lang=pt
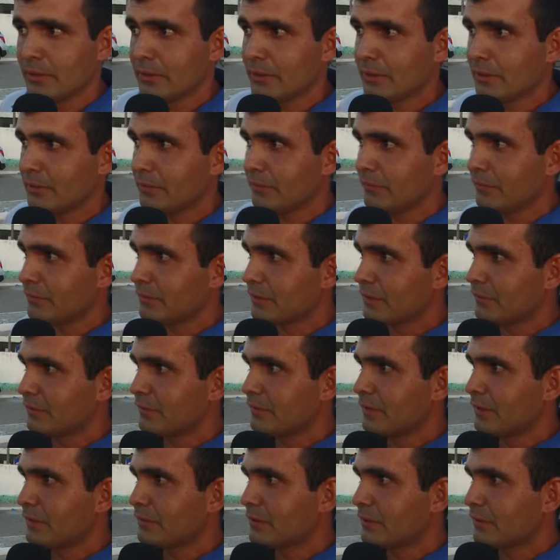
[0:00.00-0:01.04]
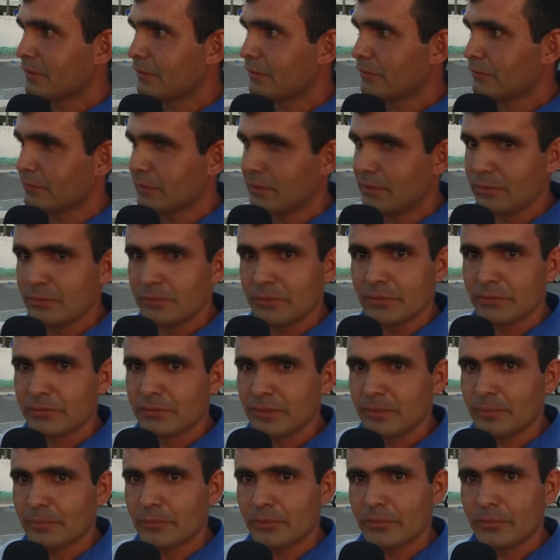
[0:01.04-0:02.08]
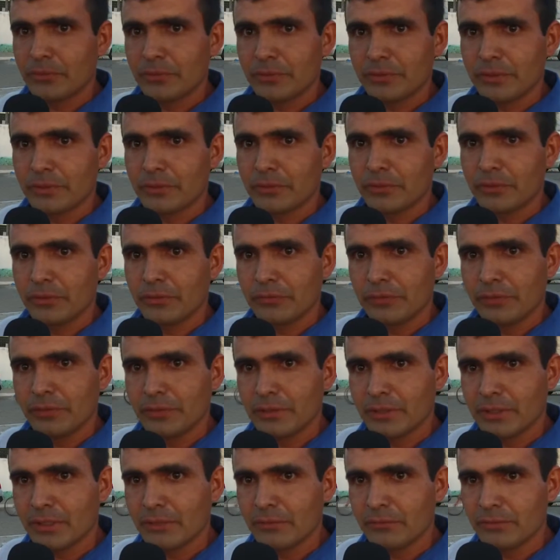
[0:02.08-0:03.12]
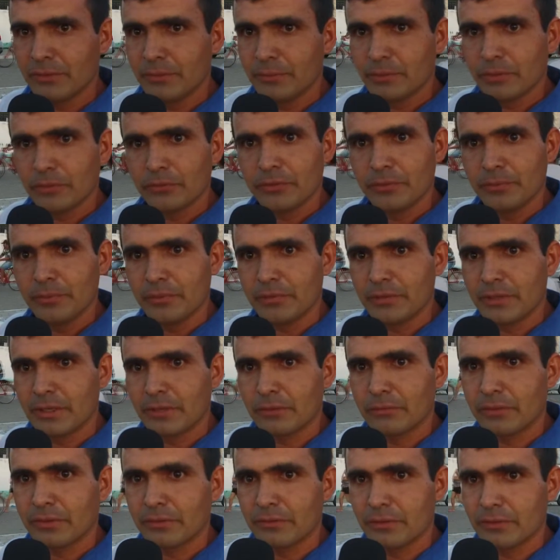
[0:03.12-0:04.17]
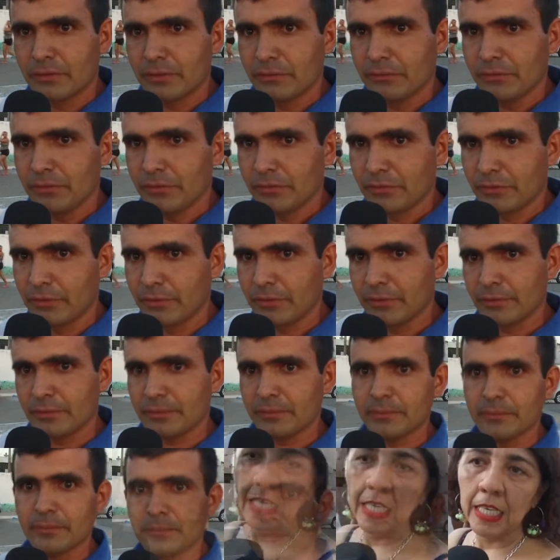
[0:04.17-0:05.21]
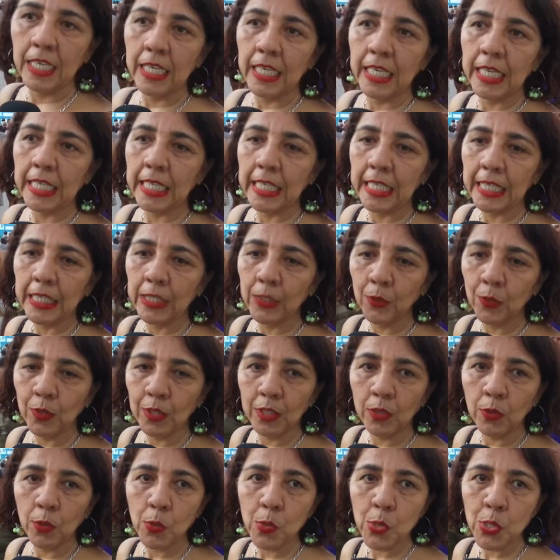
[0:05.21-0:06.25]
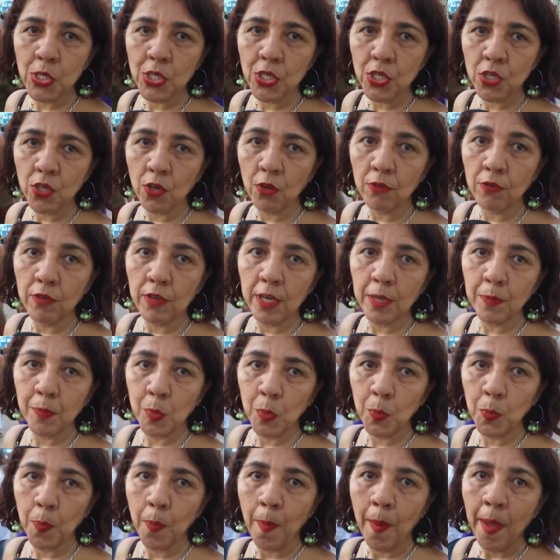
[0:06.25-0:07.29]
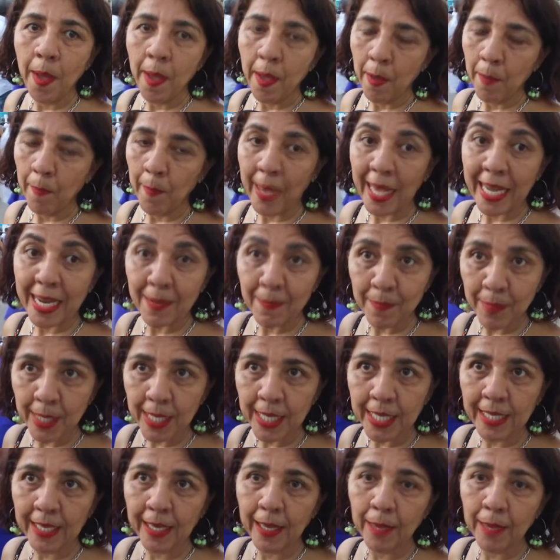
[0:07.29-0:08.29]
E a gente vem trazendo a tradição de sempre, todo dia, dois de finado, vimos ao cemitério fazer essa visita é, o 2 de novembro, para mim,